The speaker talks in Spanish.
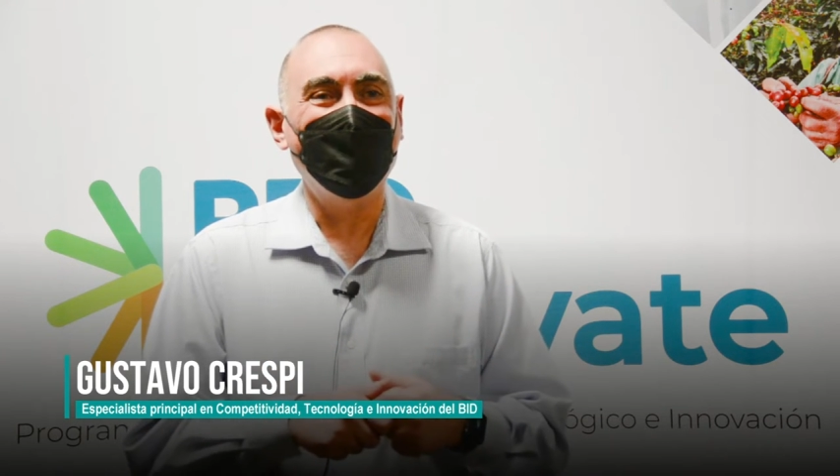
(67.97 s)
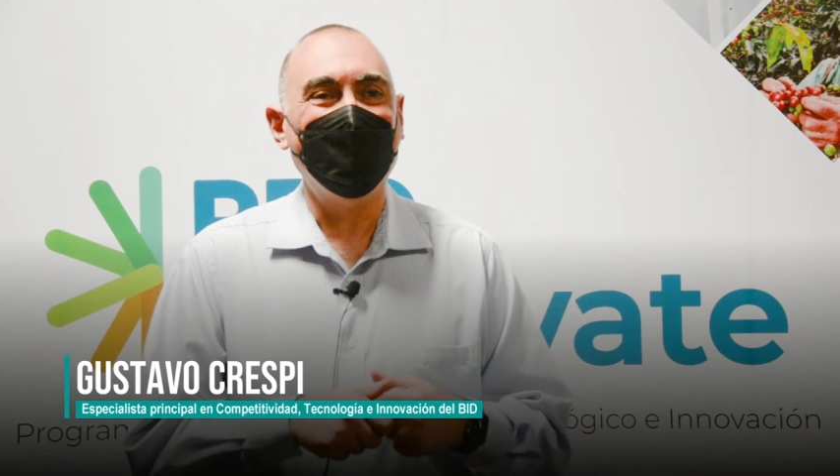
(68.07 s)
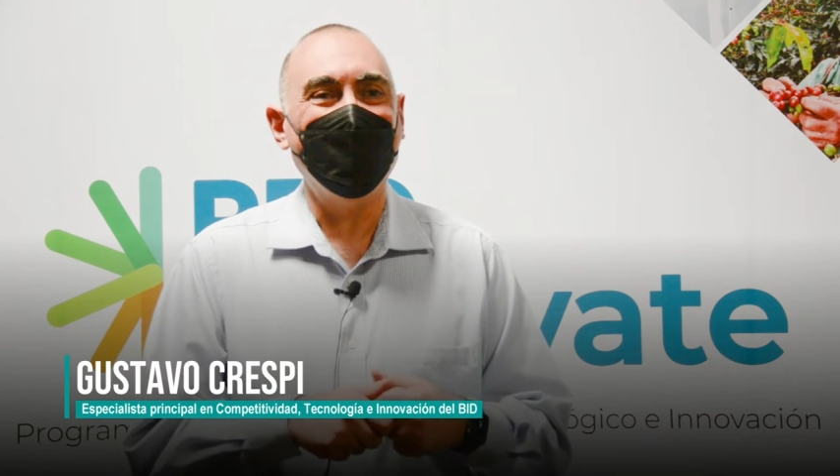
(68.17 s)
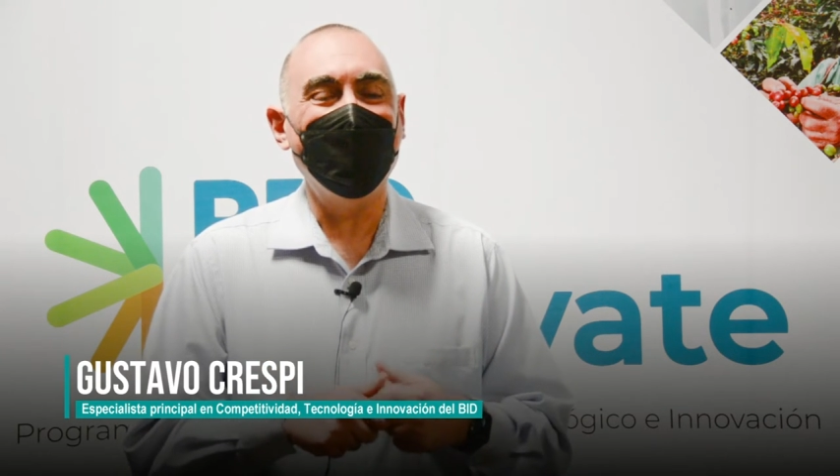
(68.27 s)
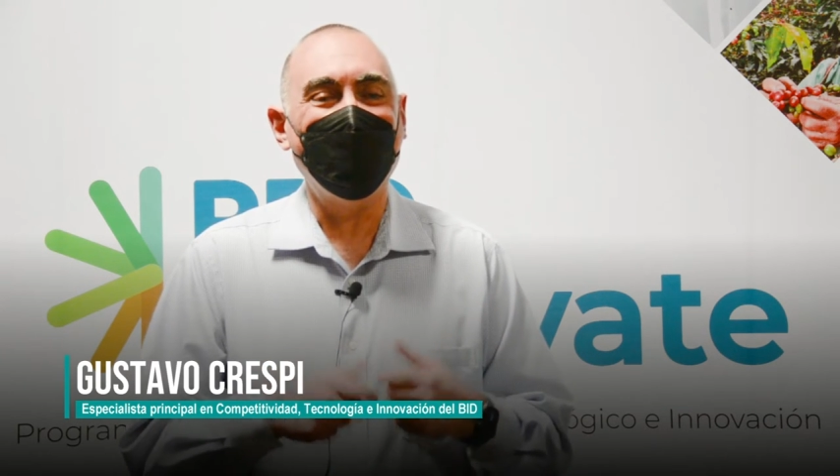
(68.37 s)

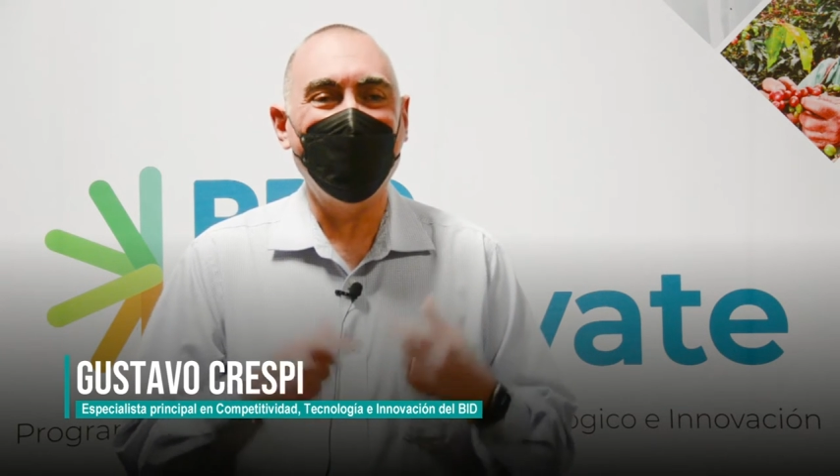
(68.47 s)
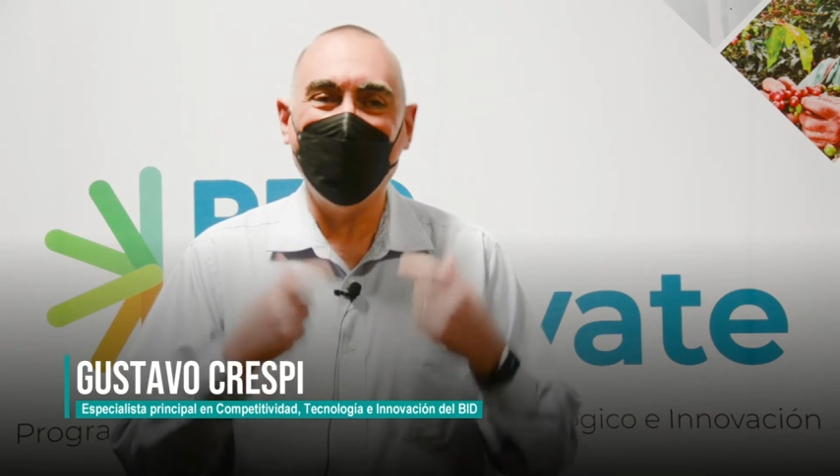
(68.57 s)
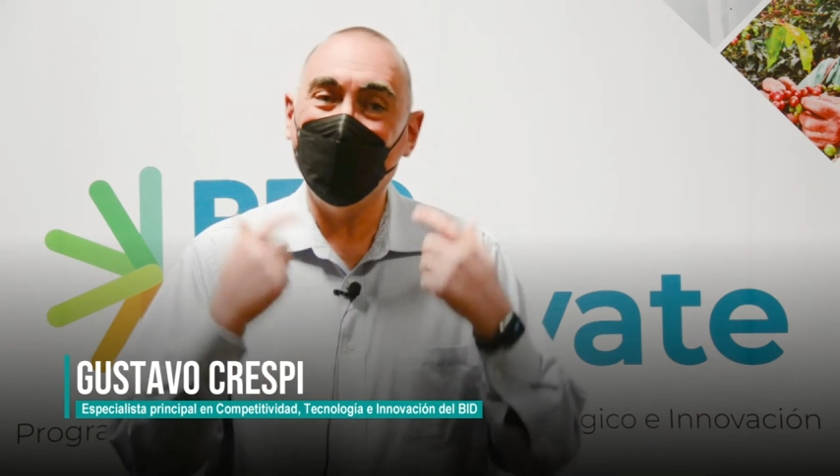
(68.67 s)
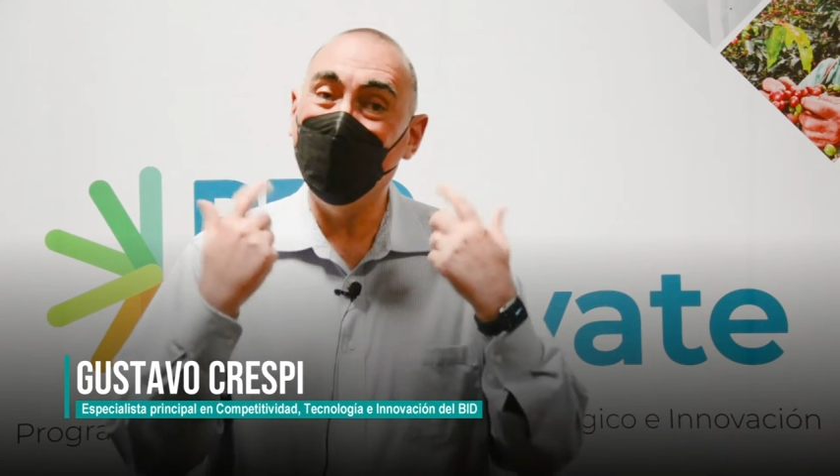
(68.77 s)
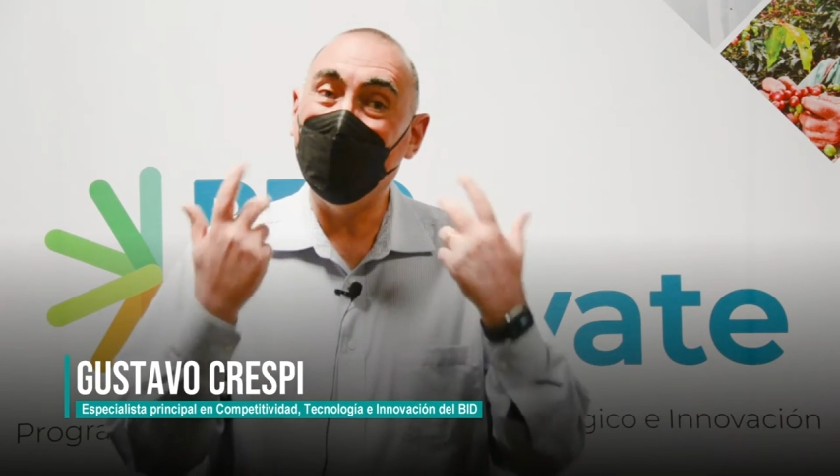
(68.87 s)
tienes que
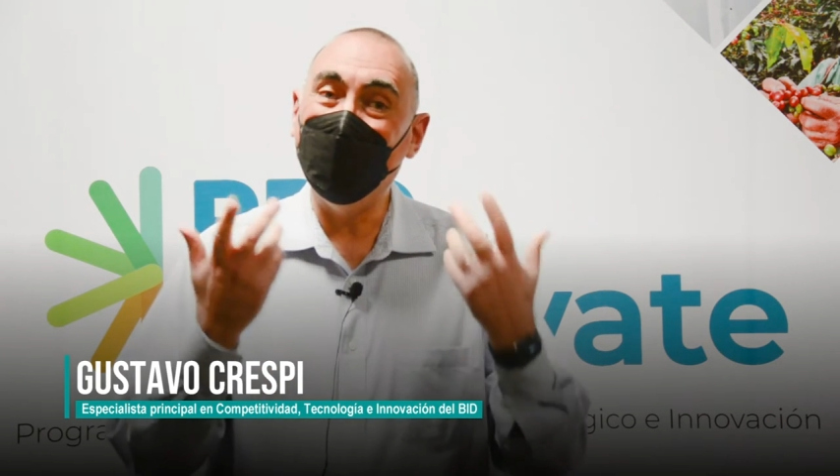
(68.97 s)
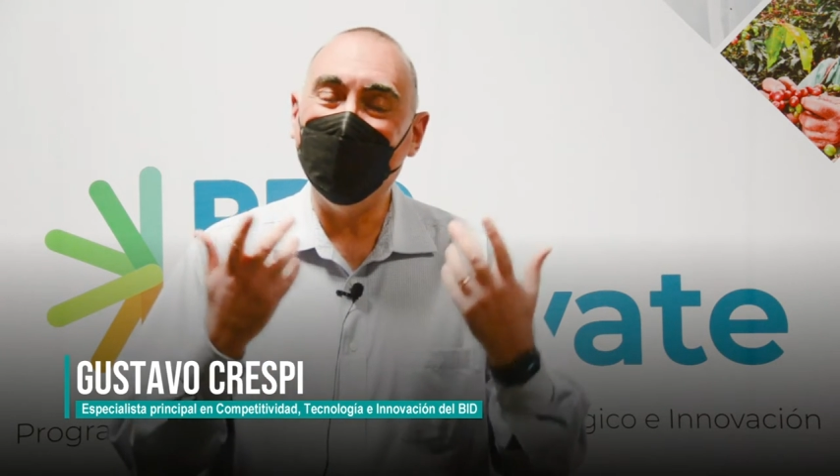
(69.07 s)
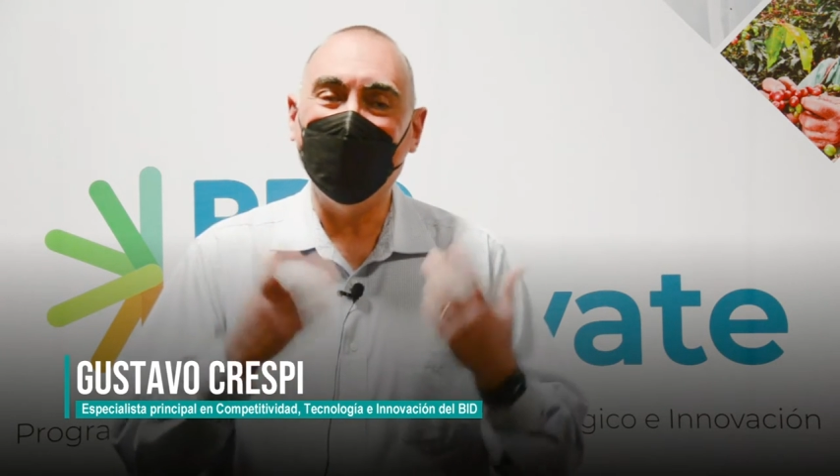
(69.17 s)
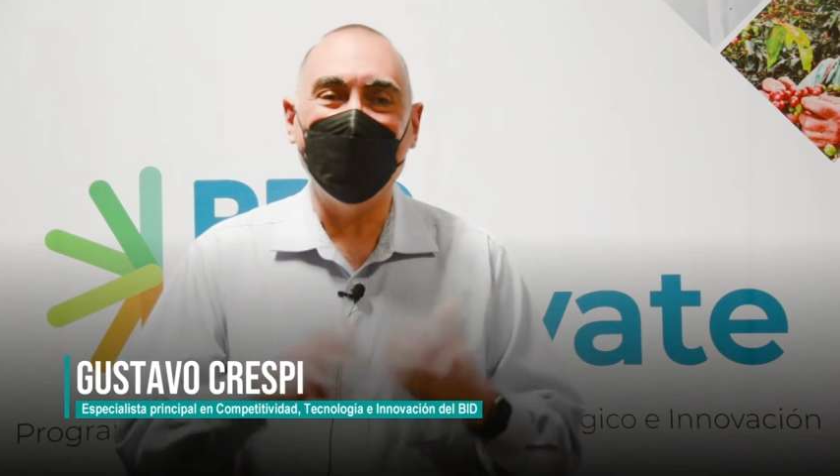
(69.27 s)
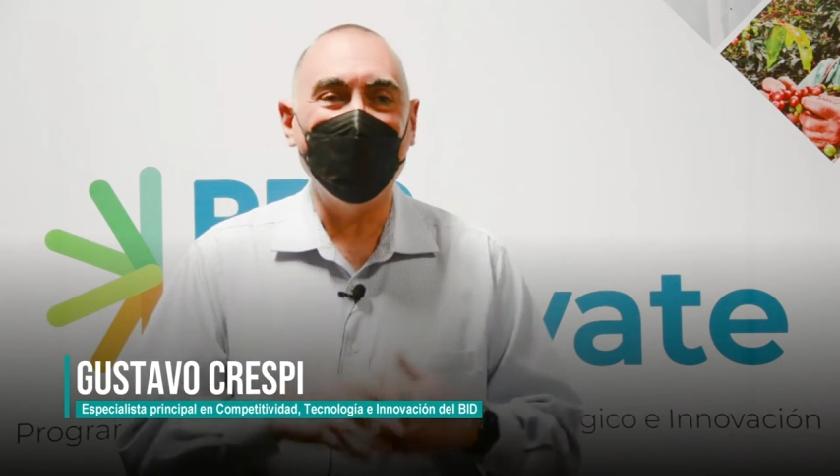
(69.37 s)
ir con una
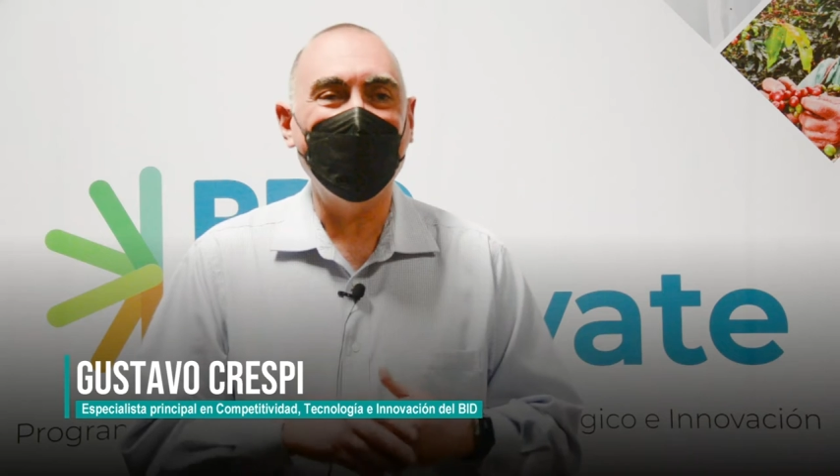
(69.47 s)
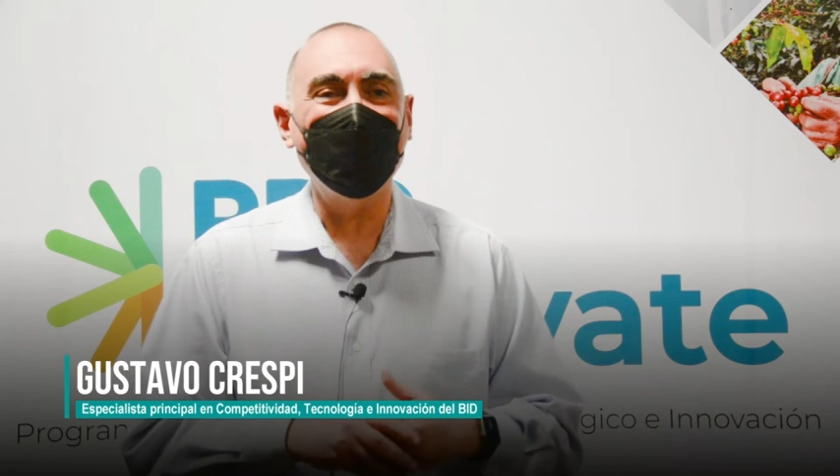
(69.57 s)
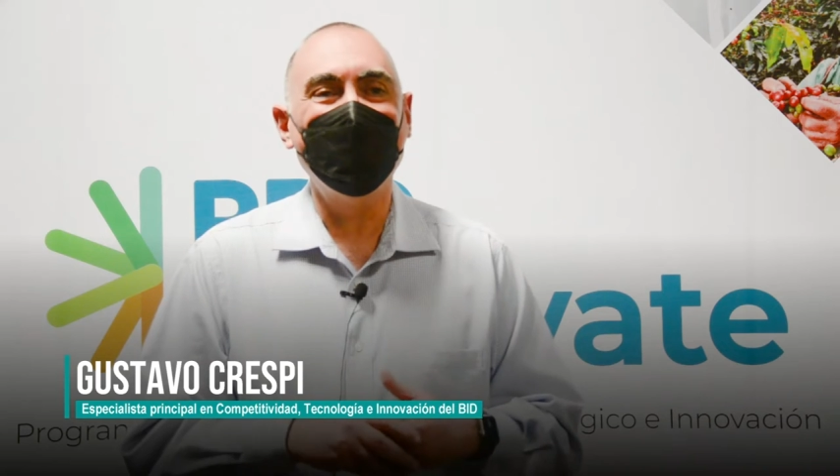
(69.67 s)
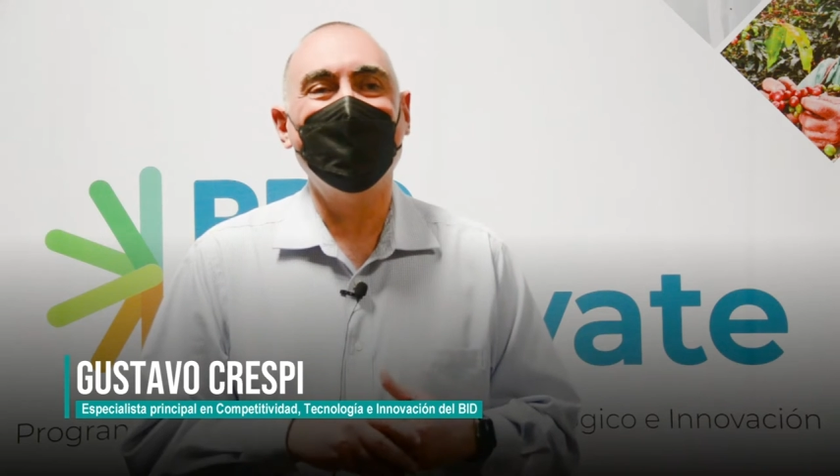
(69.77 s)
mentalidad